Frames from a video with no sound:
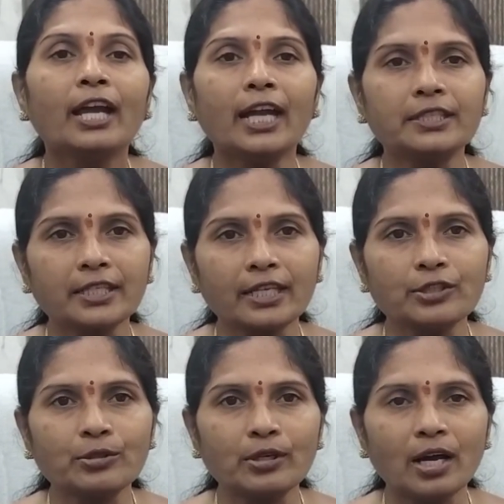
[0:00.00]

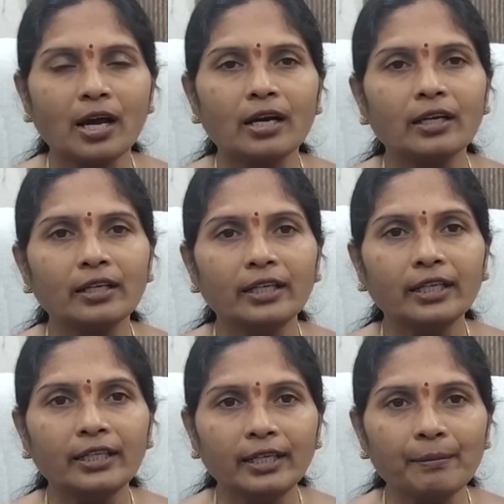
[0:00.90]
హెచ్చరిస్తున్నా
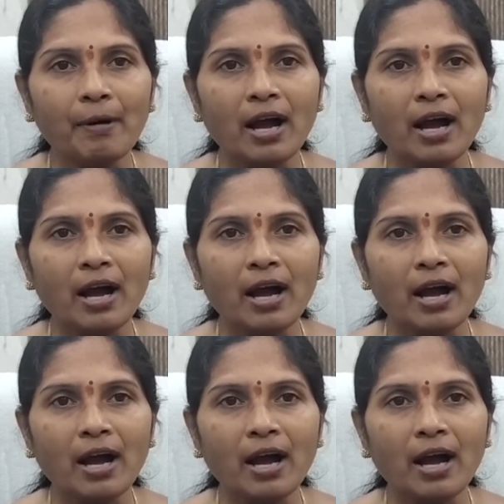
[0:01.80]
ఇది